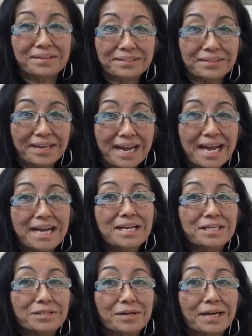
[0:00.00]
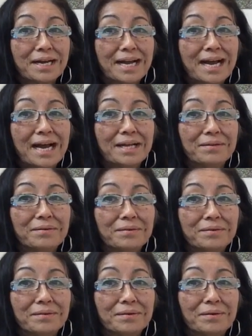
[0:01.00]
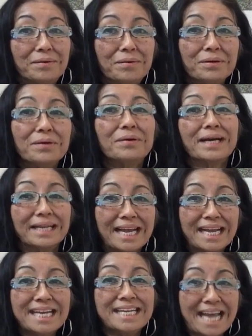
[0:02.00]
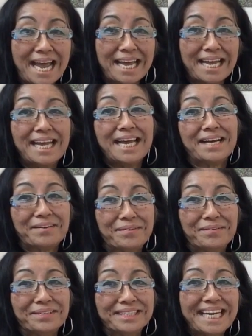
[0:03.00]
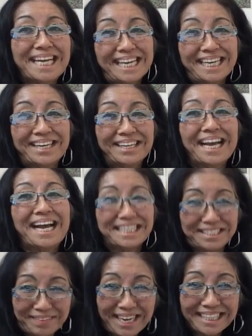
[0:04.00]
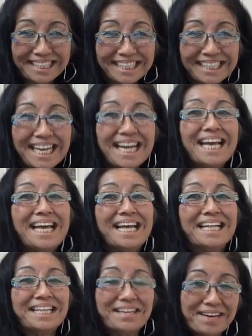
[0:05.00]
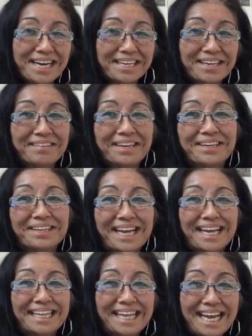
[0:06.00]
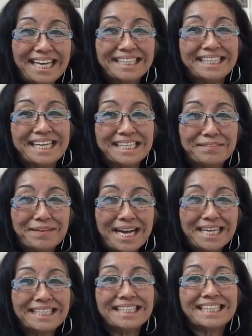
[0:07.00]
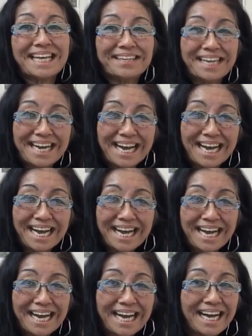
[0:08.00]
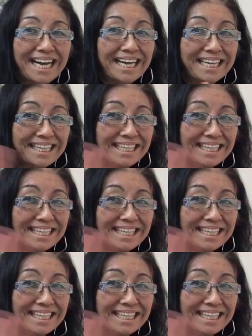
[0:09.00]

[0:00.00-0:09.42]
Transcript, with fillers: 録とかそれからあの高評価のいいね是非お願いします。では今日はこの辺で失礼します。さようなら。